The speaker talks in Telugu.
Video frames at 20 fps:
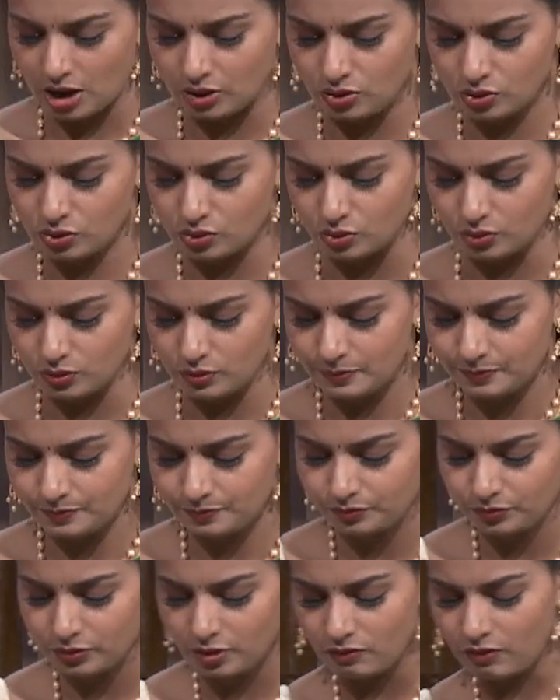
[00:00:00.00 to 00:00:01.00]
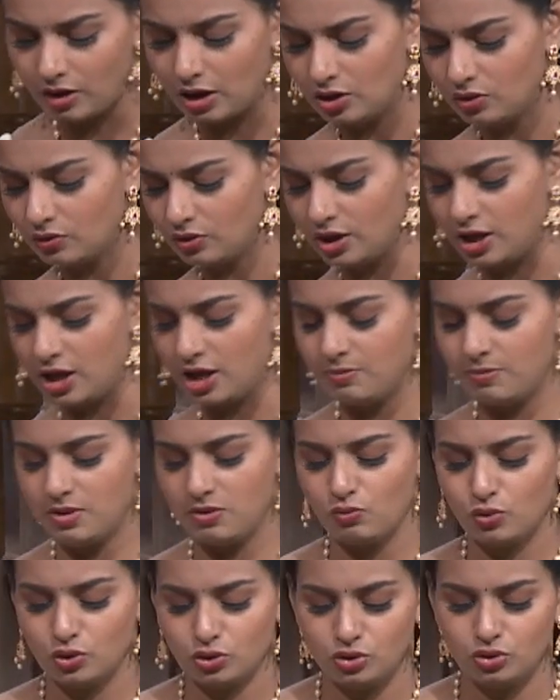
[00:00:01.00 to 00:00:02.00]
అందుకు వాళ్ళు కూడా ఏమి
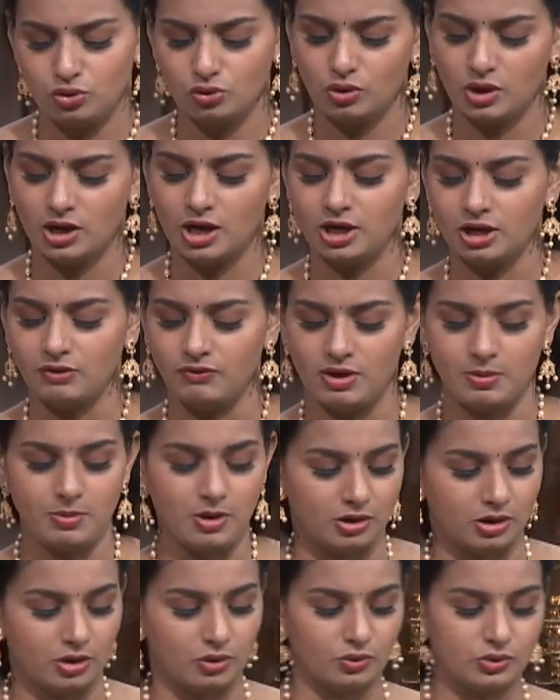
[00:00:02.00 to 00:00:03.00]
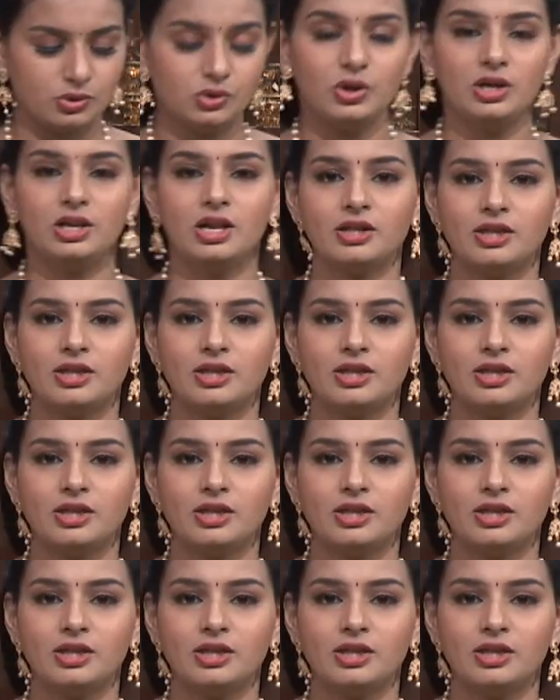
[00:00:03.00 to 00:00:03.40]
వద్దు అలాంటివి ఏమి అనరు సో ఇలా